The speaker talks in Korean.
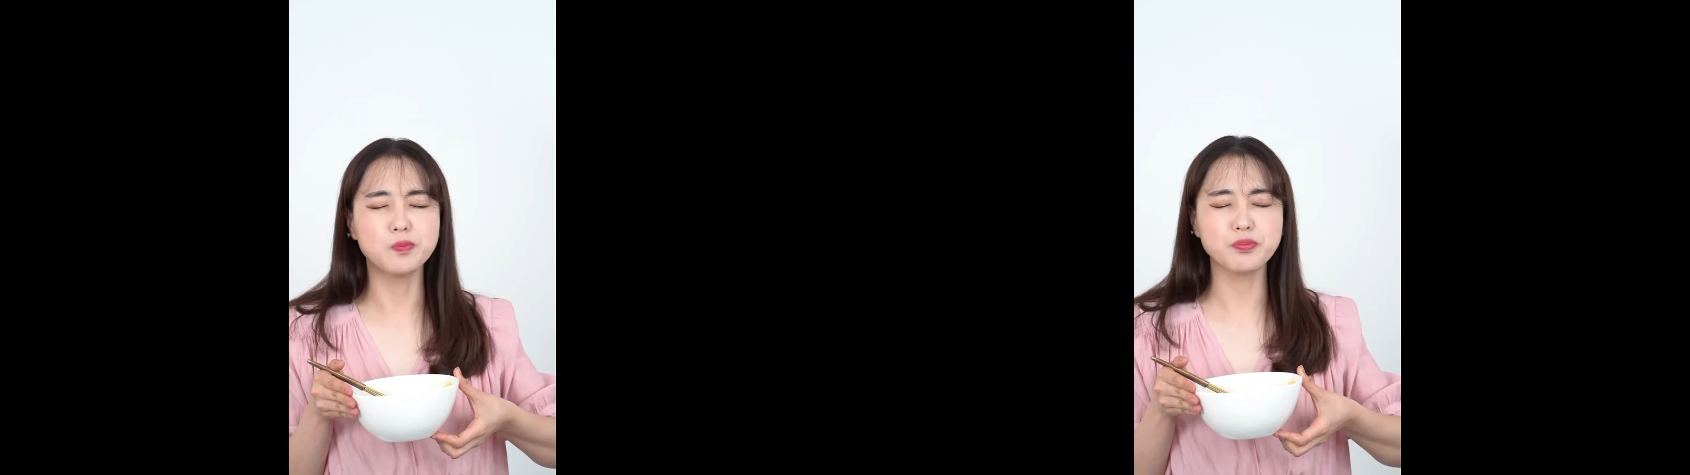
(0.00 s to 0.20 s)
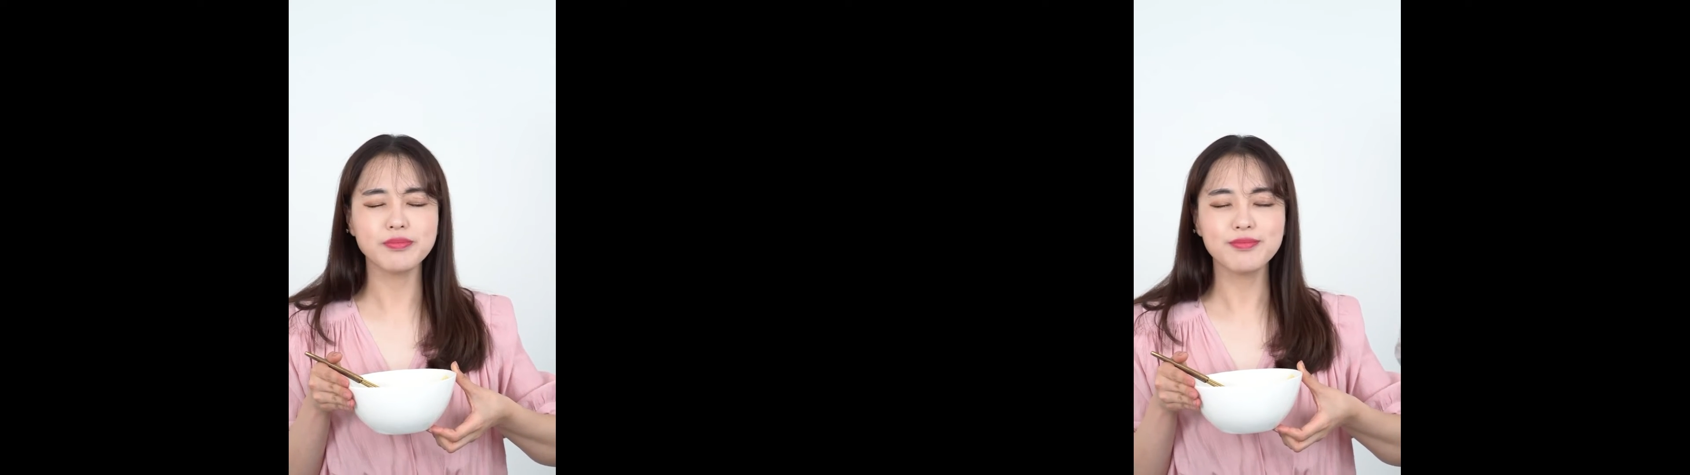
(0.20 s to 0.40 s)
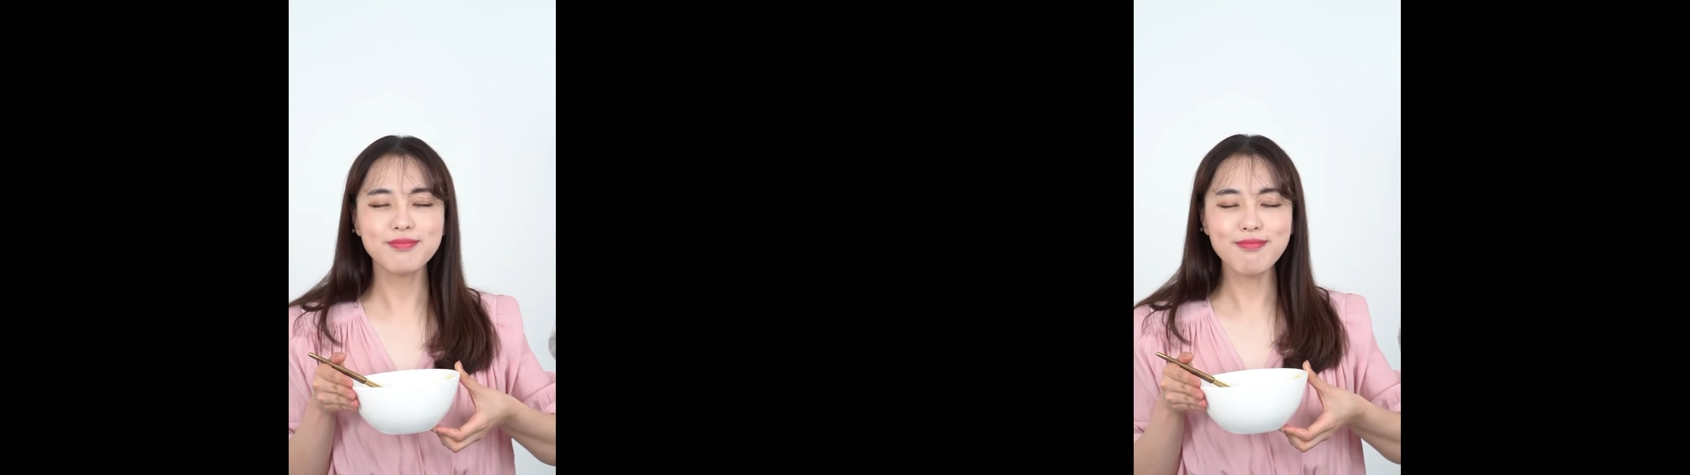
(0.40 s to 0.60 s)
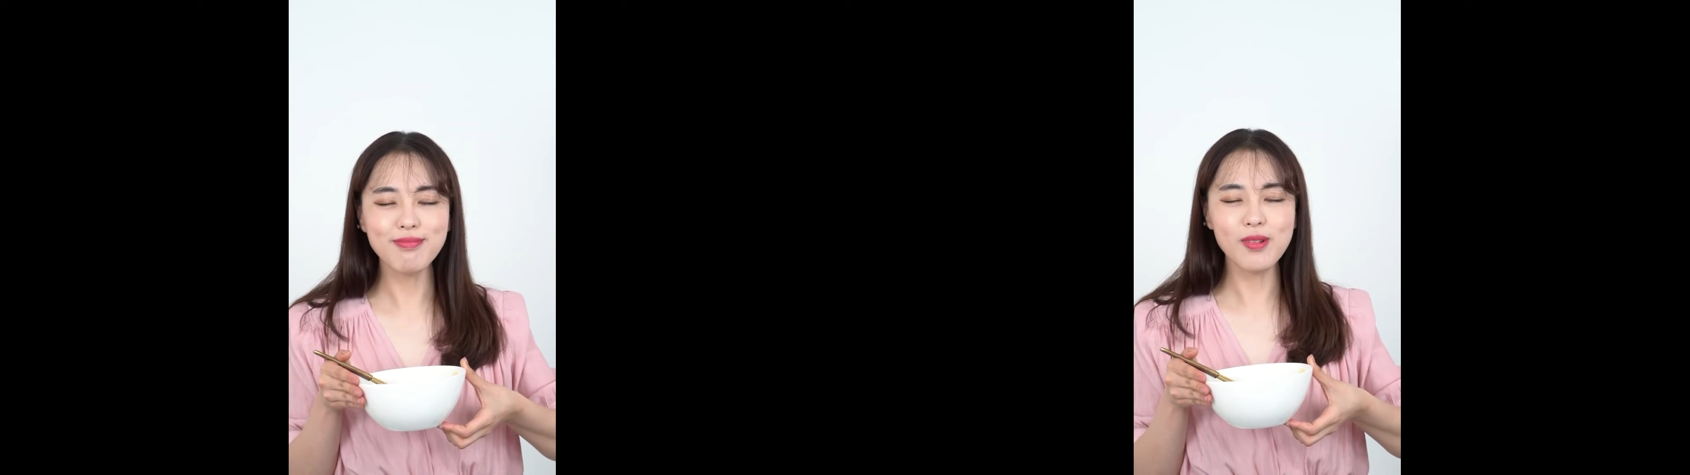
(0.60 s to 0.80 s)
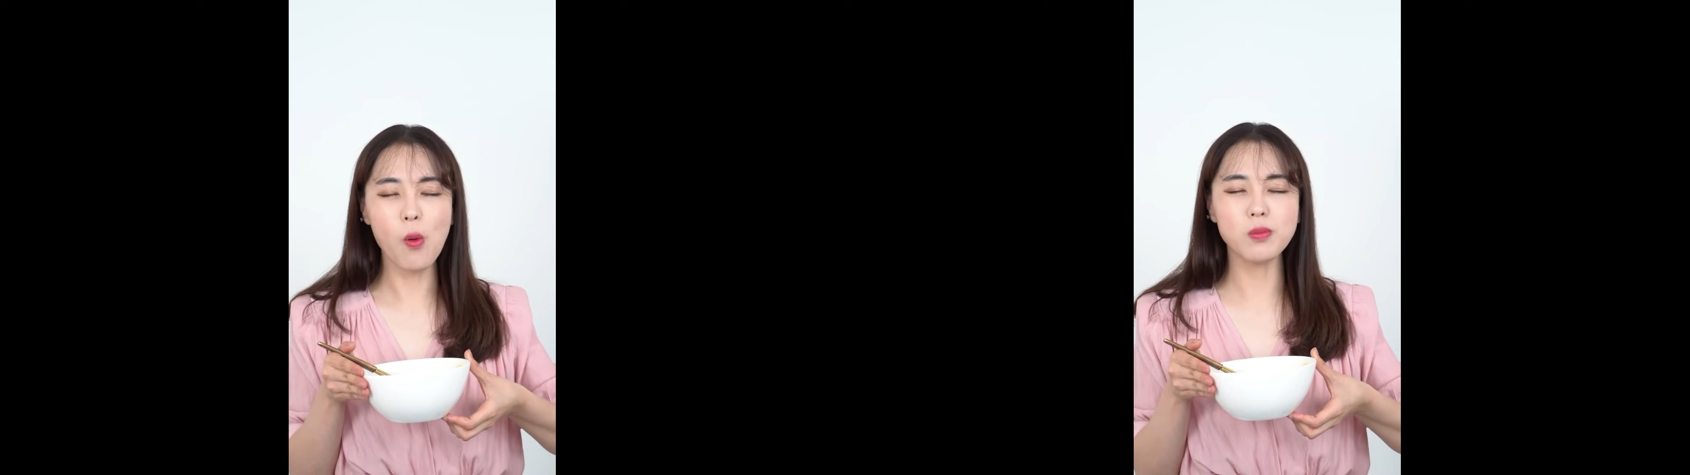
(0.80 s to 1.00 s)
충분히 한번
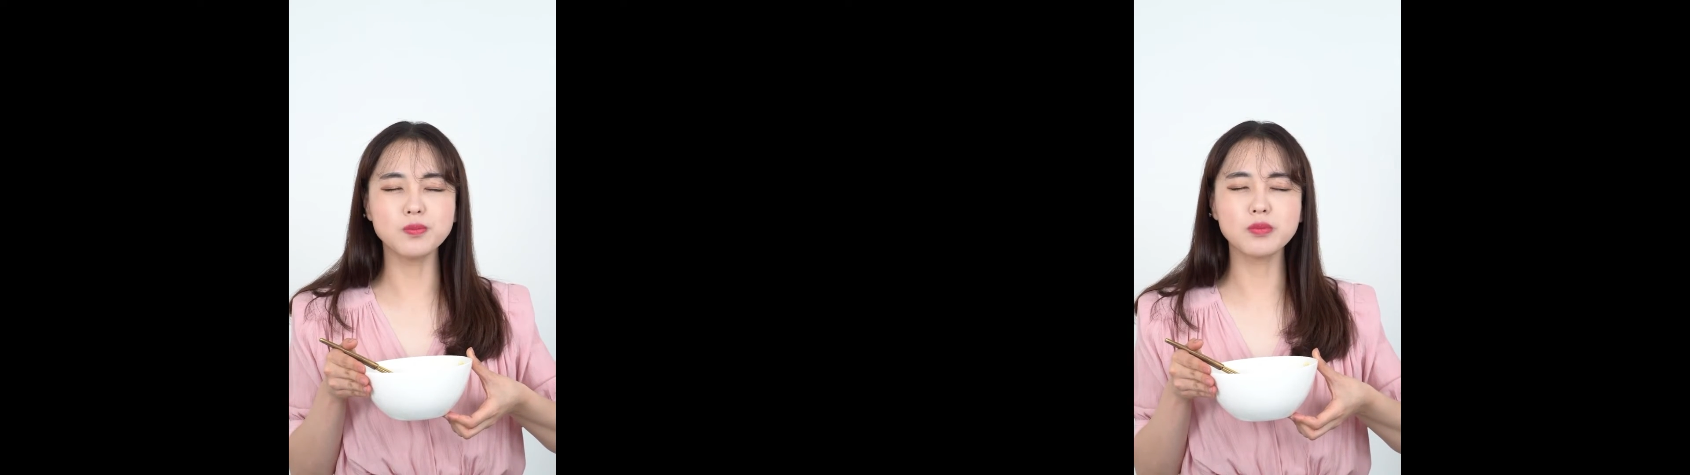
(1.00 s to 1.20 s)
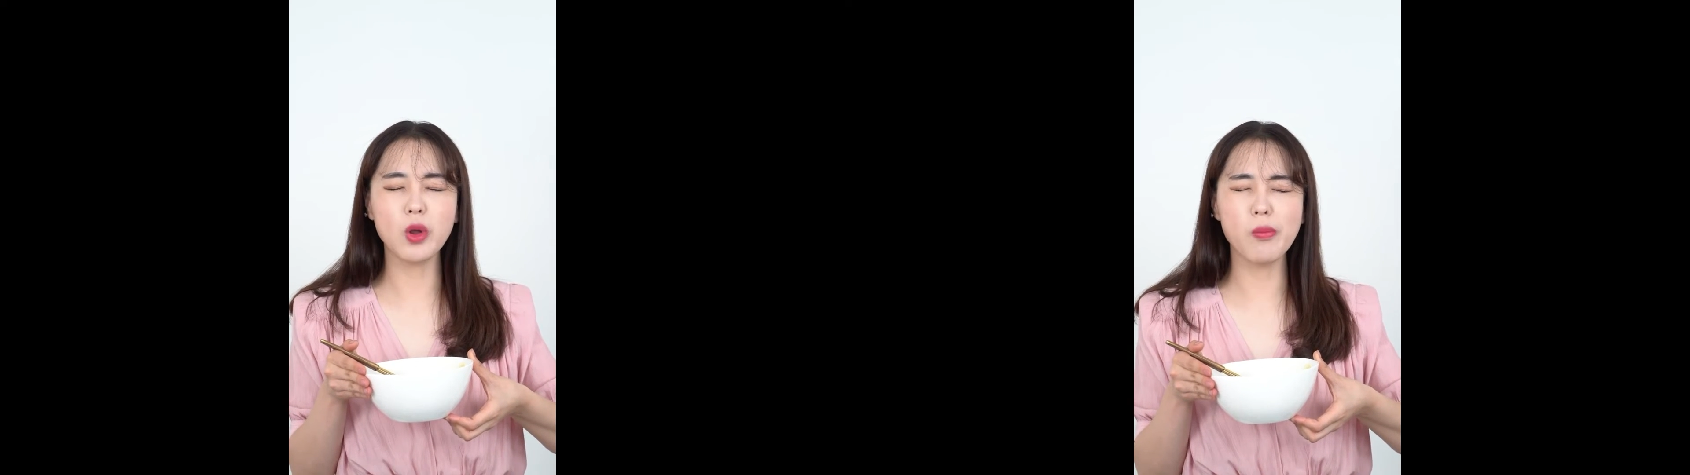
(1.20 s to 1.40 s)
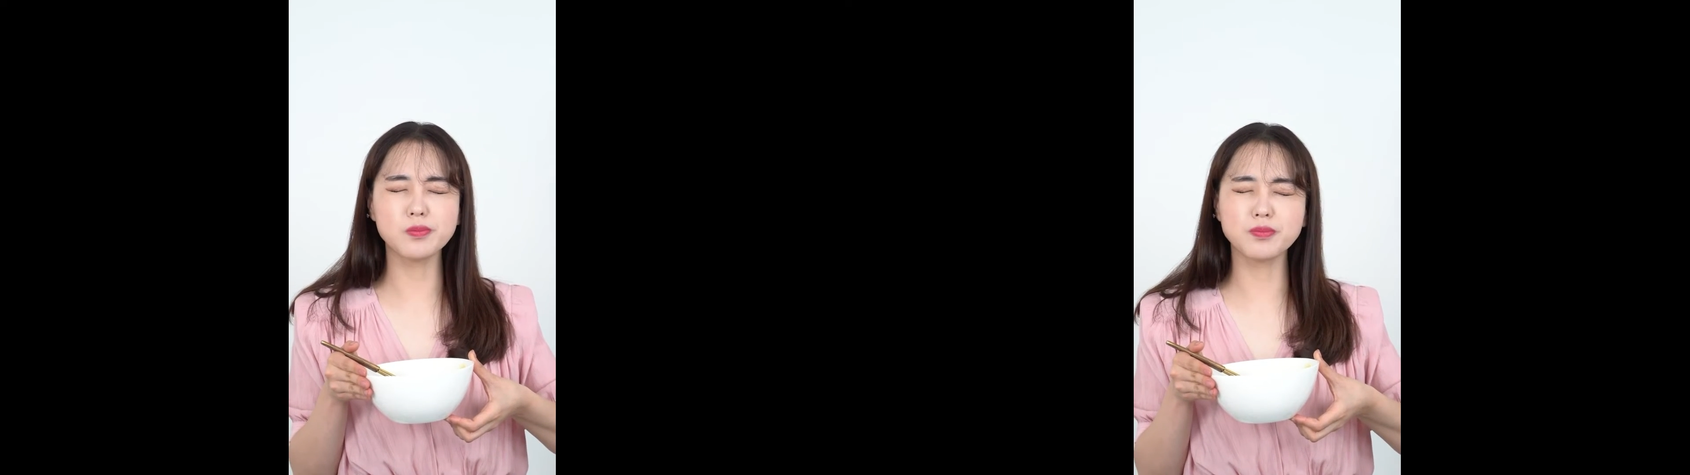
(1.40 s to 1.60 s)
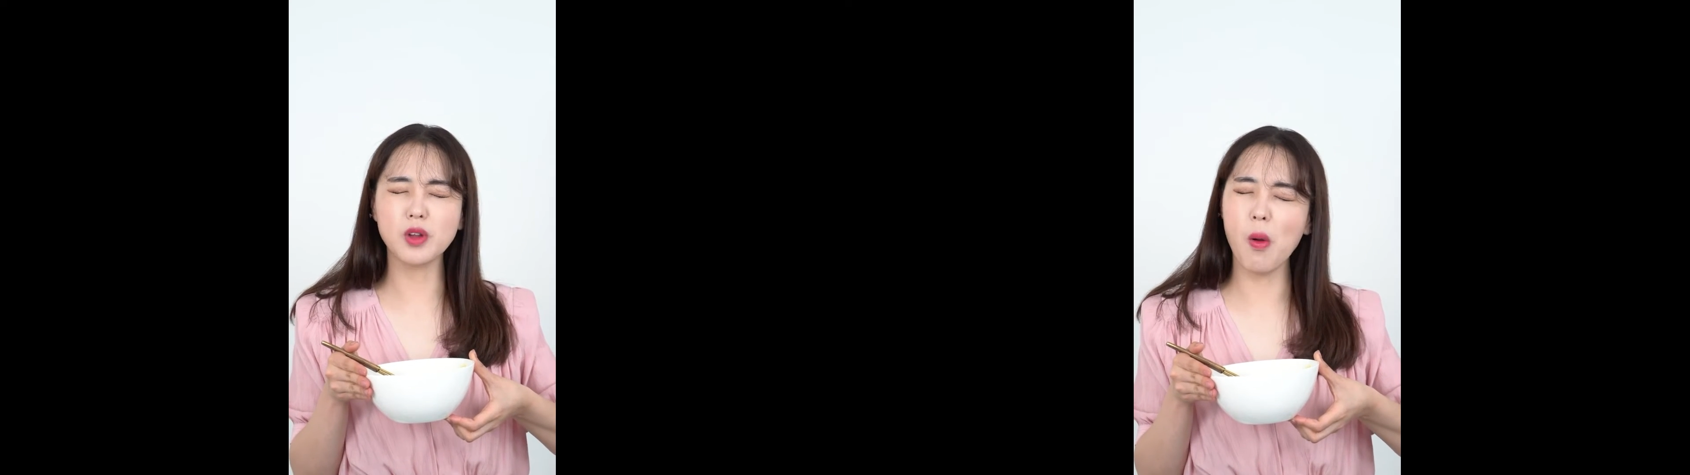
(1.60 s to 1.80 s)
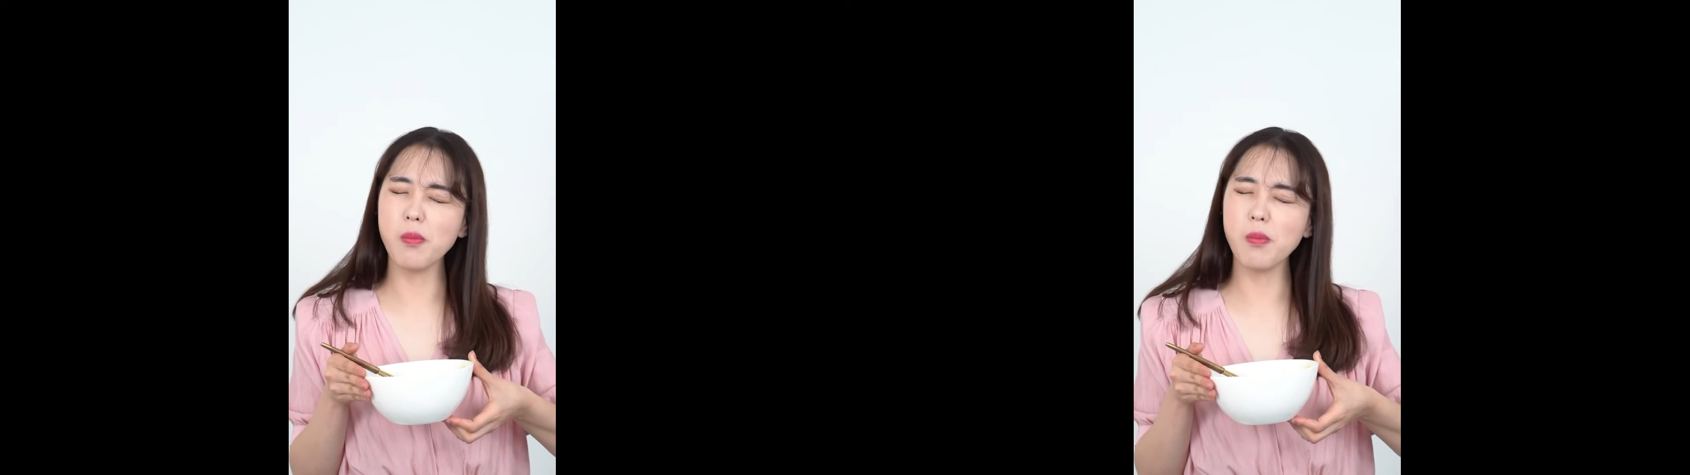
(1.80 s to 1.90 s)
느껴보세요. 예.